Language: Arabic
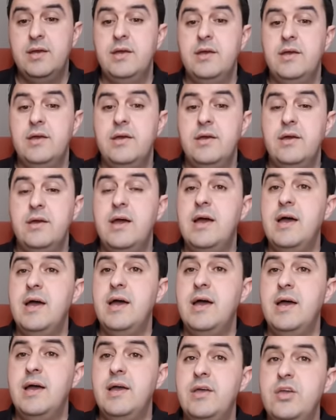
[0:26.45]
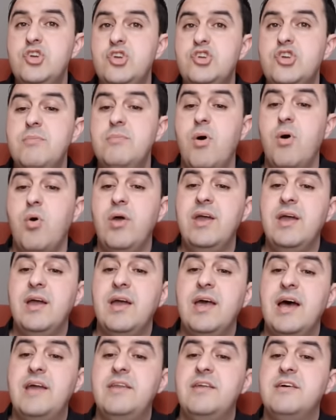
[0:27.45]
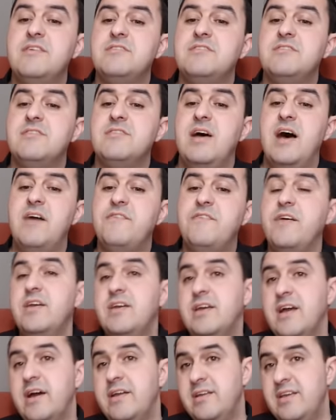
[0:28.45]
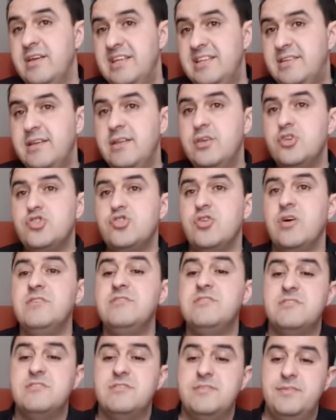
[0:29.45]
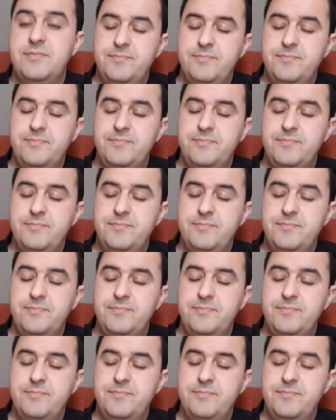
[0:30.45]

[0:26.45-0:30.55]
آه إج الموقع قناة أفريكان انتليجونس